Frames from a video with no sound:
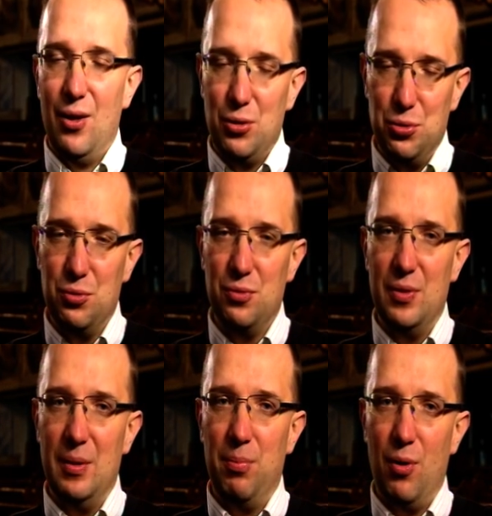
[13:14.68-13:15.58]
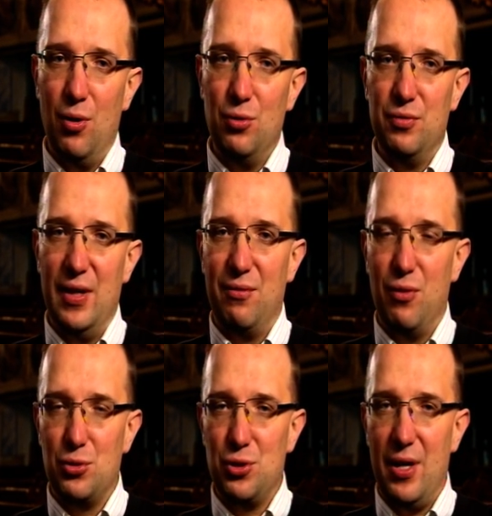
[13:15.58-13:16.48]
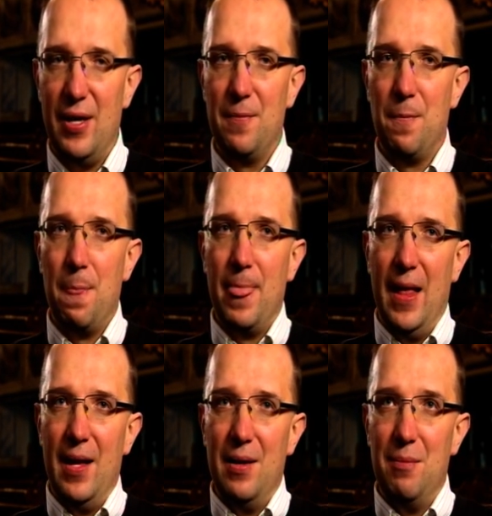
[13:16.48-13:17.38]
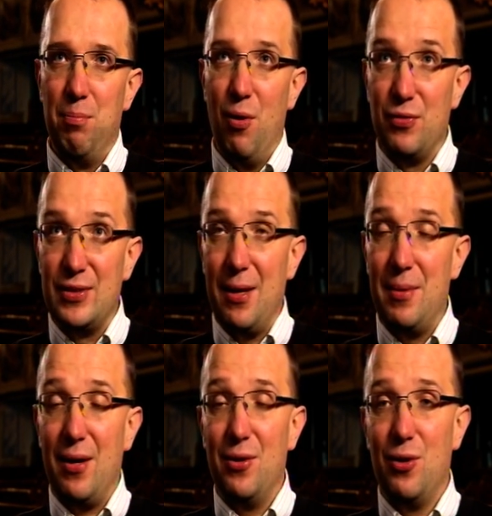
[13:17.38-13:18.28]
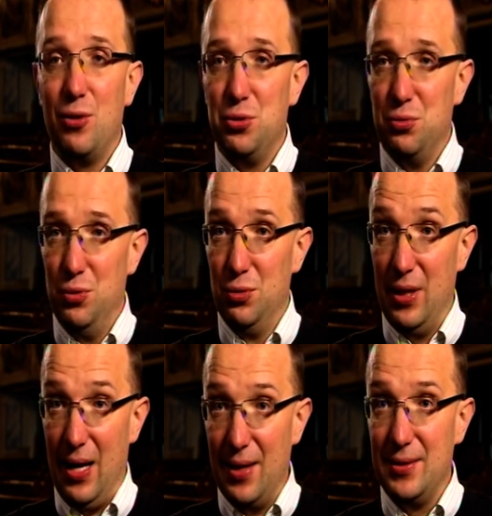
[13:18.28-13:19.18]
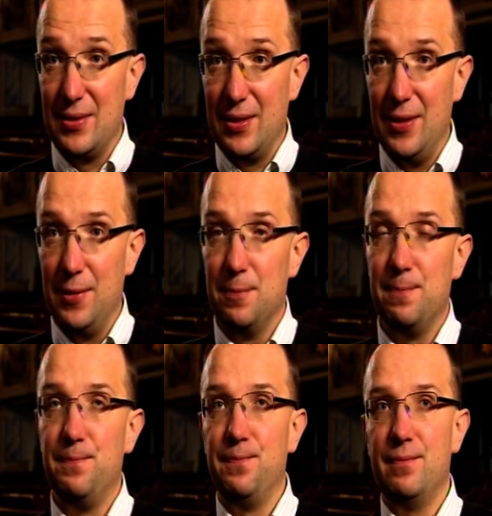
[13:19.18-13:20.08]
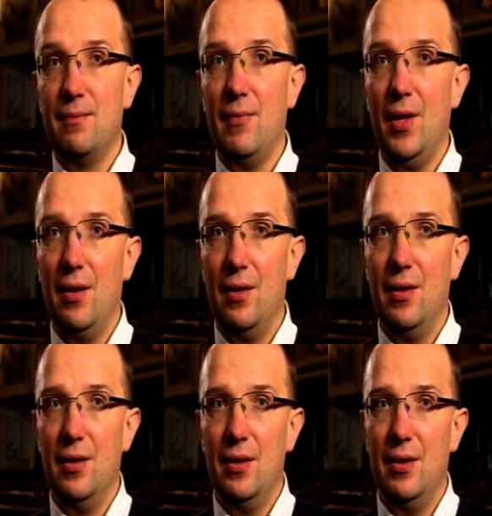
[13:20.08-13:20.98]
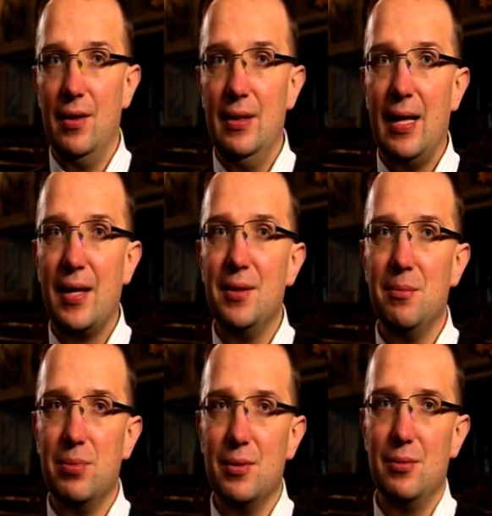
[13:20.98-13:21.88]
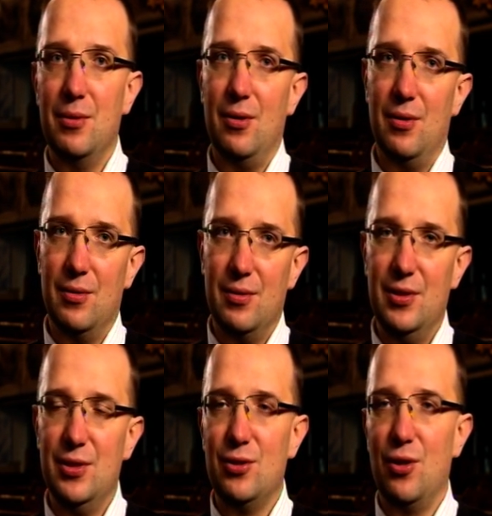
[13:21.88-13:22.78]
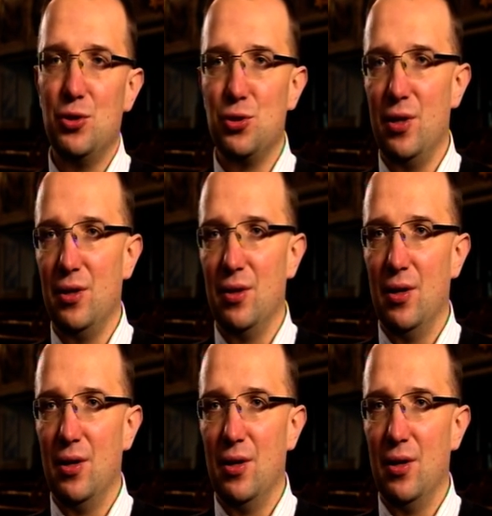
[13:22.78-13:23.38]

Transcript: Kościół pokoju w Jaworze powstał jako kościół luterański y, i takim był do historycznej